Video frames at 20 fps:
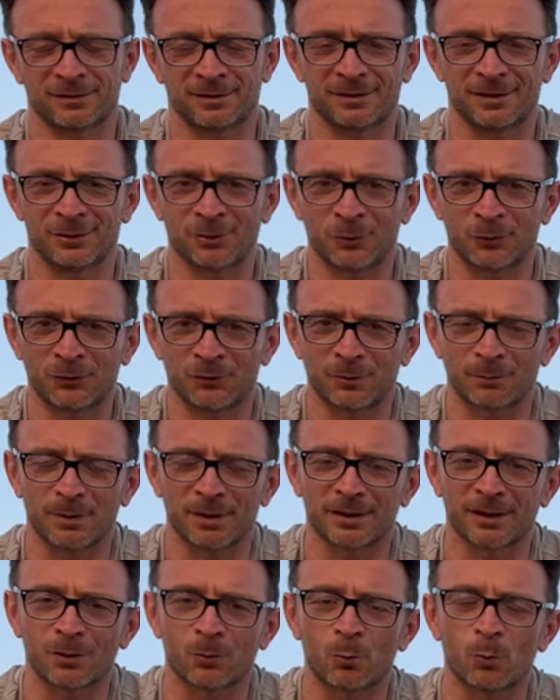nostri perché
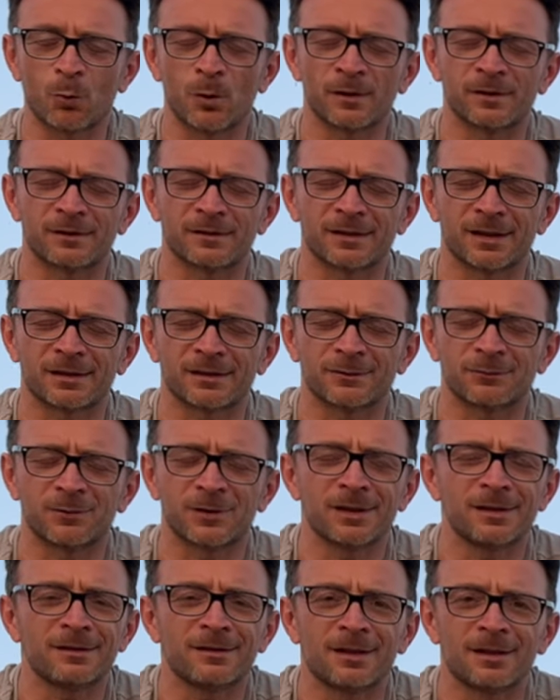questa
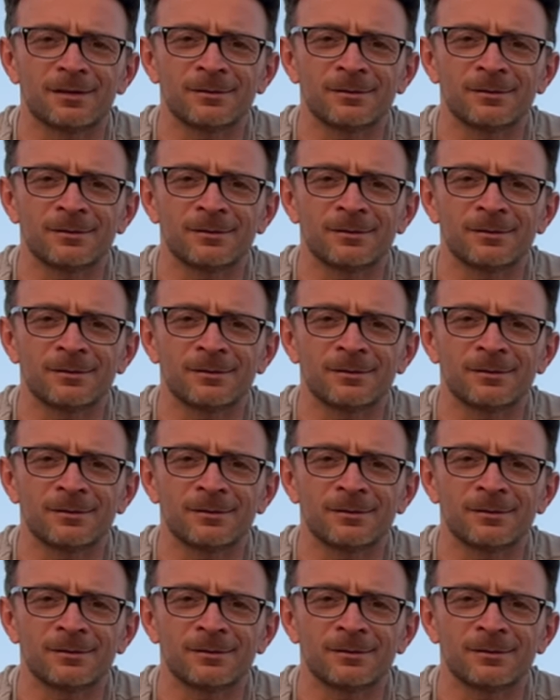sfida,